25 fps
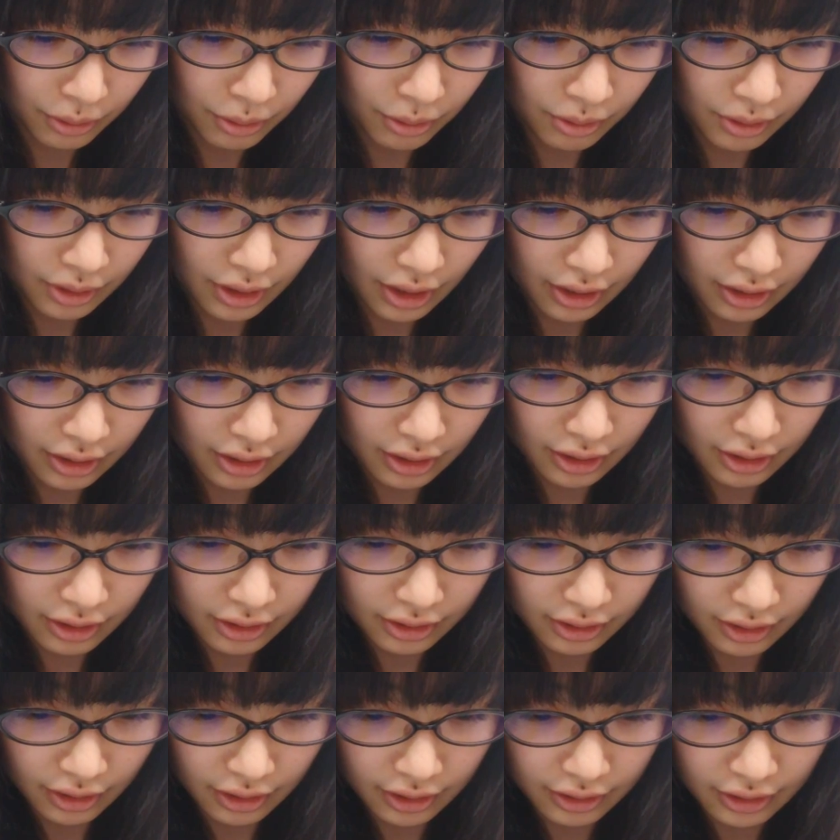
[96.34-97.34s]
今回
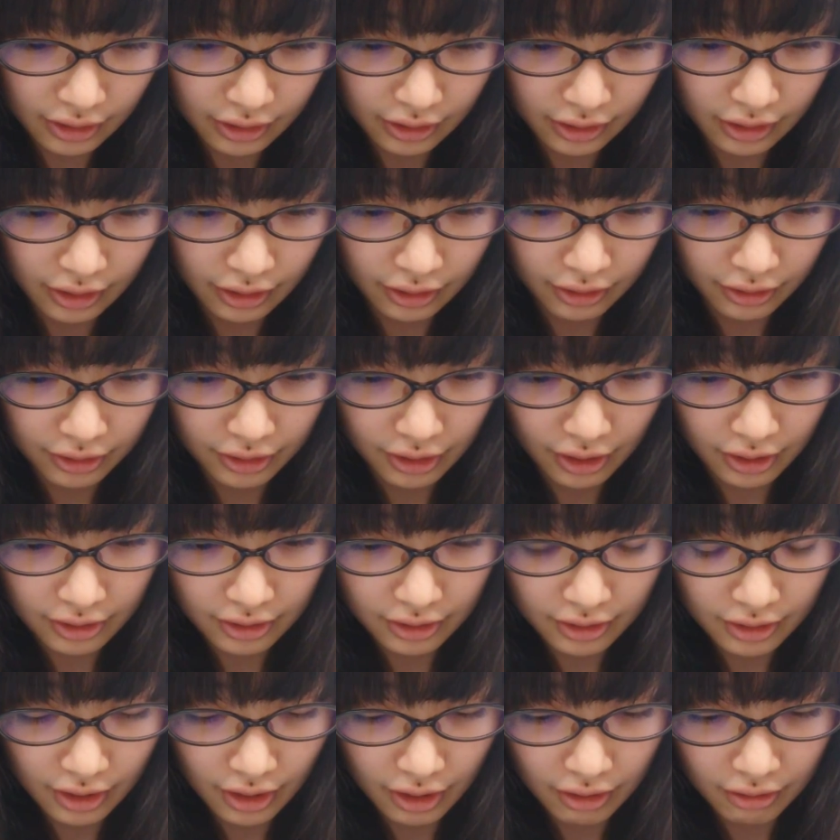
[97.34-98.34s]
カレンダー出るけど
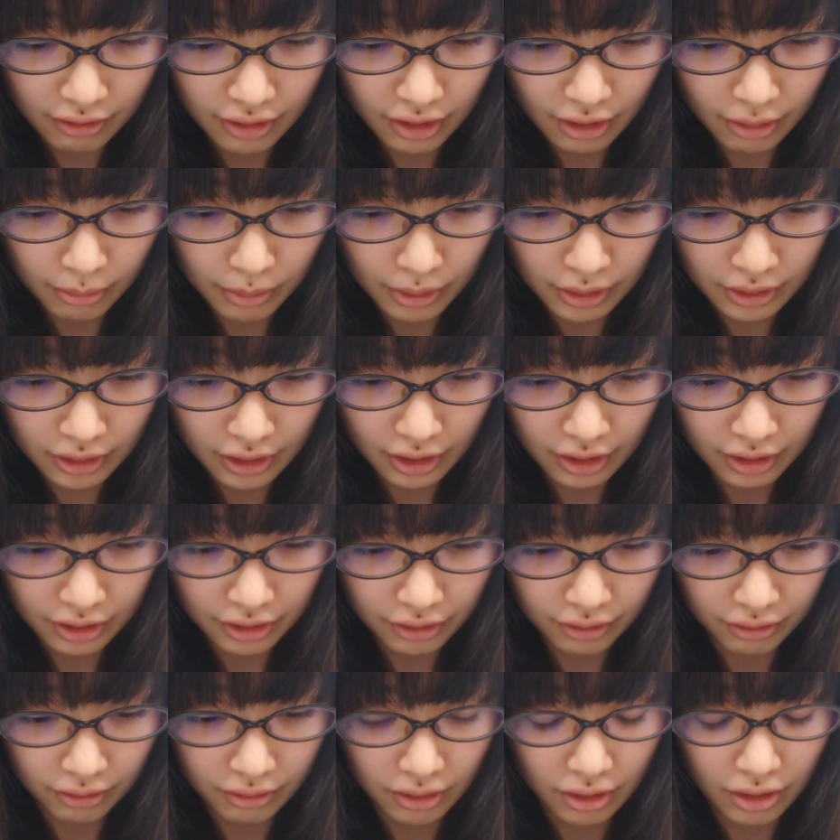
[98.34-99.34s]
撮影裏
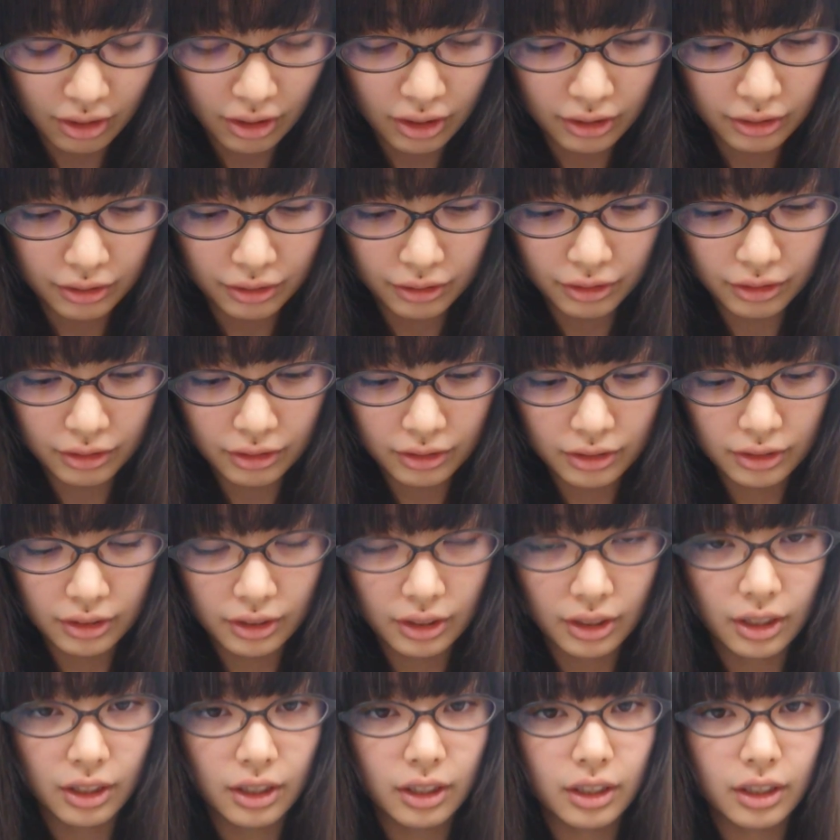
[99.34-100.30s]
話とかある